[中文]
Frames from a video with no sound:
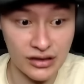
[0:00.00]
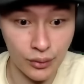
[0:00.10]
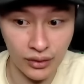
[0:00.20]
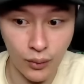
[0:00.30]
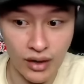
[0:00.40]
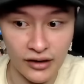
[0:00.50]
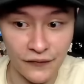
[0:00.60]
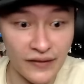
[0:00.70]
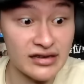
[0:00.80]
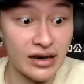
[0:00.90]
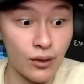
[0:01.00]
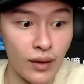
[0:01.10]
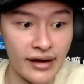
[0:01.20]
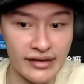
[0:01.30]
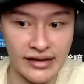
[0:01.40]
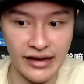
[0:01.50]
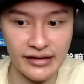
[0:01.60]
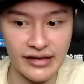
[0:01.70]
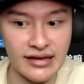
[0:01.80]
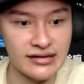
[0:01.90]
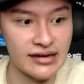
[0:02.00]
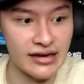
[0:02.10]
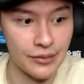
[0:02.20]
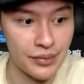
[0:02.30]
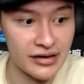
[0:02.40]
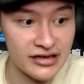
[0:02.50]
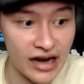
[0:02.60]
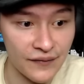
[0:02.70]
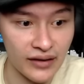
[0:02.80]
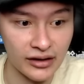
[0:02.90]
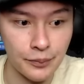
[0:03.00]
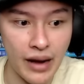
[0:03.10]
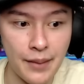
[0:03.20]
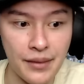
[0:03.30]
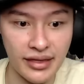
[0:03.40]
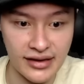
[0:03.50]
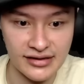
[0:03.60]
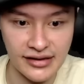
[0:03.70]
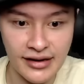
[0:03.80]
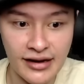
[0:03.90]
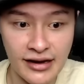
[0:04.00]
会的话呢，非常欢迎你可以点击影片下方的 Buybit 链接。